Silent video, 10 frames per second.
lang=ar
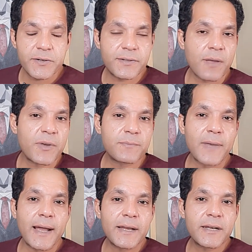ارتبط
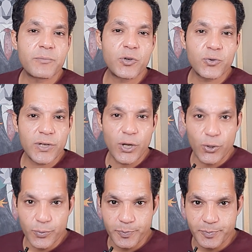معانا بلون
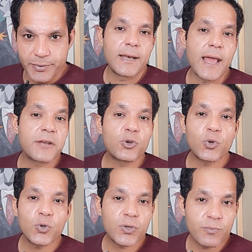الحب لأنه
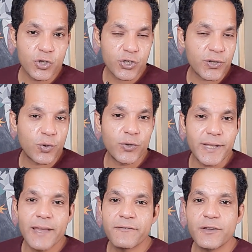لون مشرق
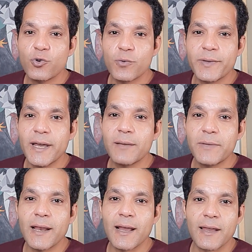ودافي
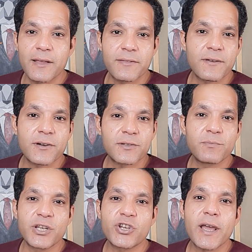وبيعمل على إثارة
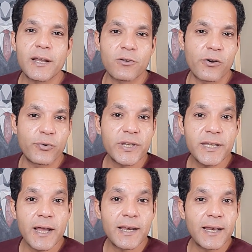مشاعر
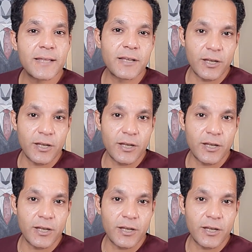قوية لدى